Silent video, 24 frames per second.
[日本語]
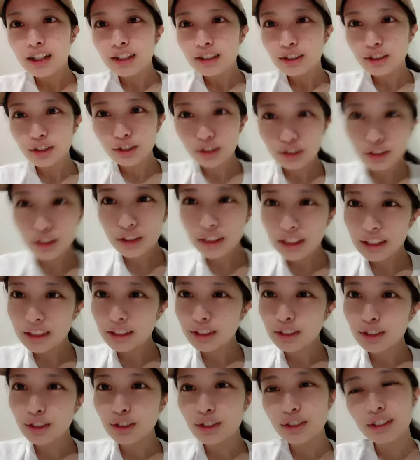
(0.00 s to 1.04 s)
極
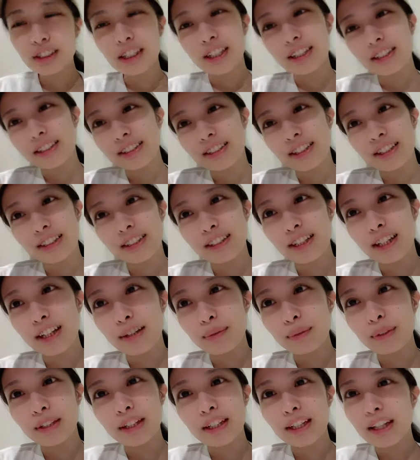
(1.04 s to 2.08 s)
限上ちゃんになったら
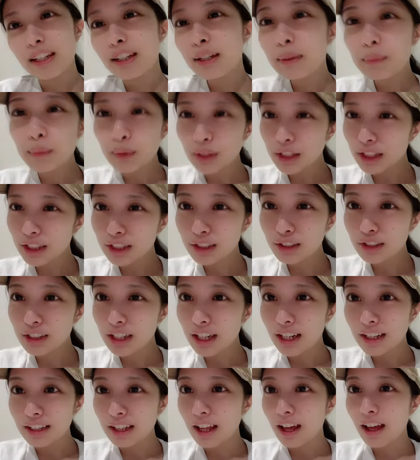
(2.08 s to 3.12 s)
みんな何でもできる
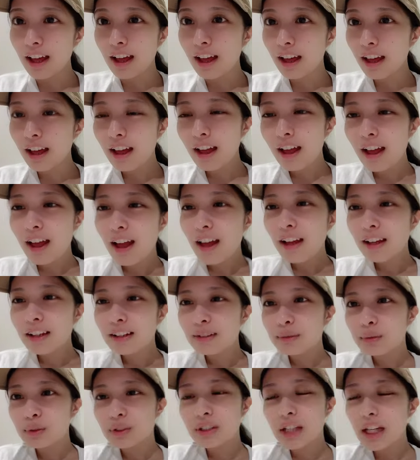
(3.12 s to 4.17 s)
からな。
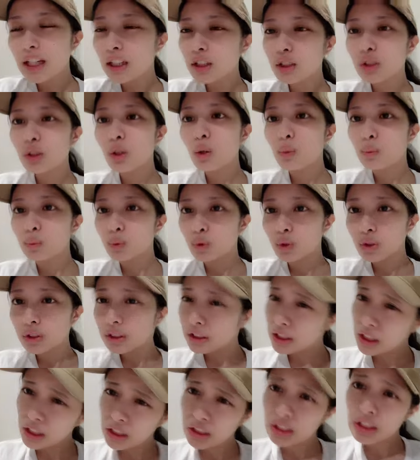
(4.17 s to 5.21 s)
もう大丈夫。
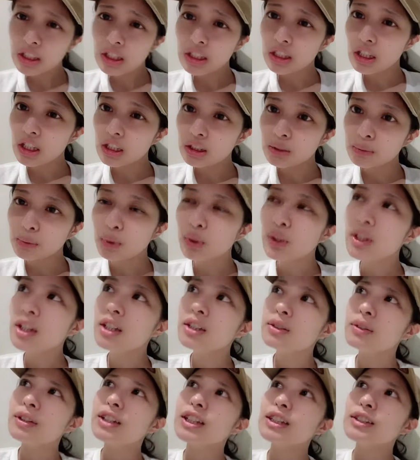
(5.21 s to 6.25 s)
全然大丈夫。とりあ
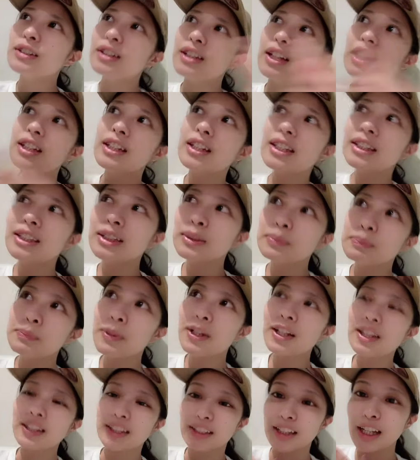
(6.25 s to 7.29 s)
えず私は何が心
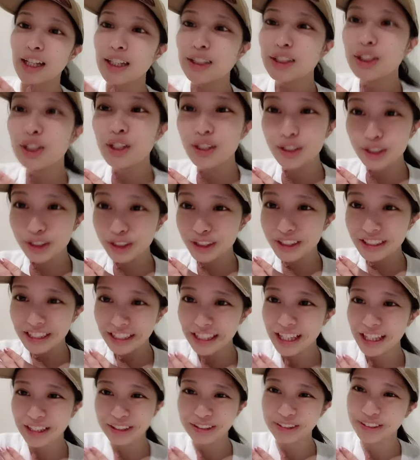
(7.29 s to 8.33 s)
配かで体調崩さ
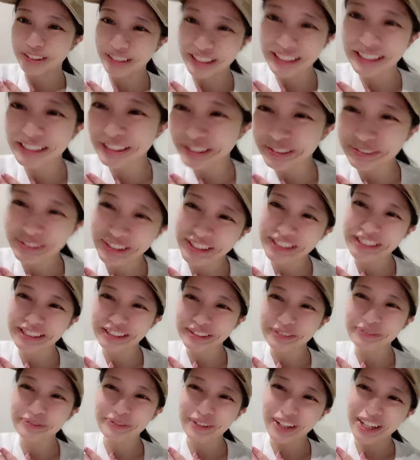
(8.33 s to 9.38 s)
ないことが一番
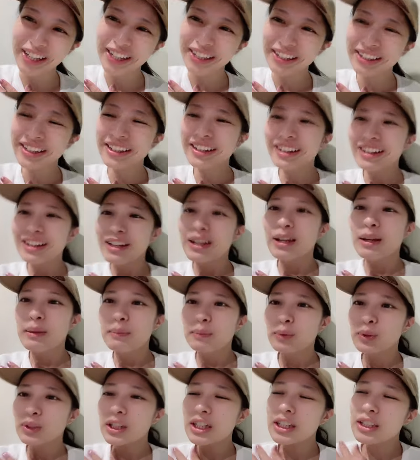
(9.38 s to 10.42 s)
心配。
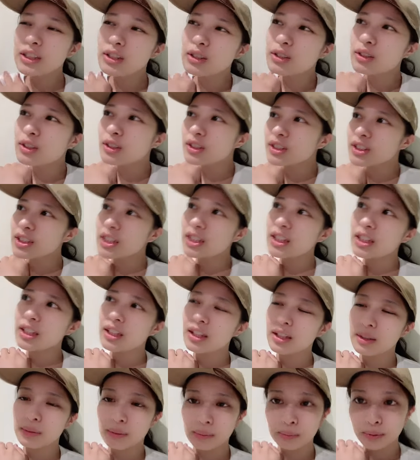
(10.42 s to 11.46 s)
もう体調崩さな
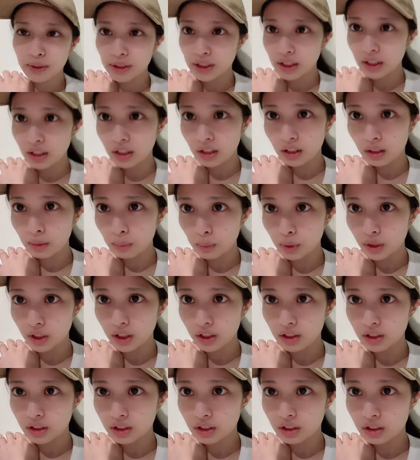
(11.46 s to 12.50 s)
ければぶっちゃけ何でもいい
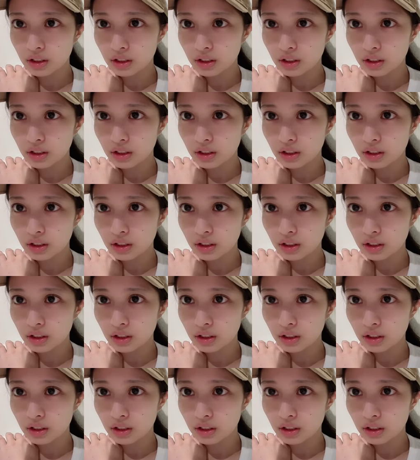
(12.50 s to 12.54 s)
です。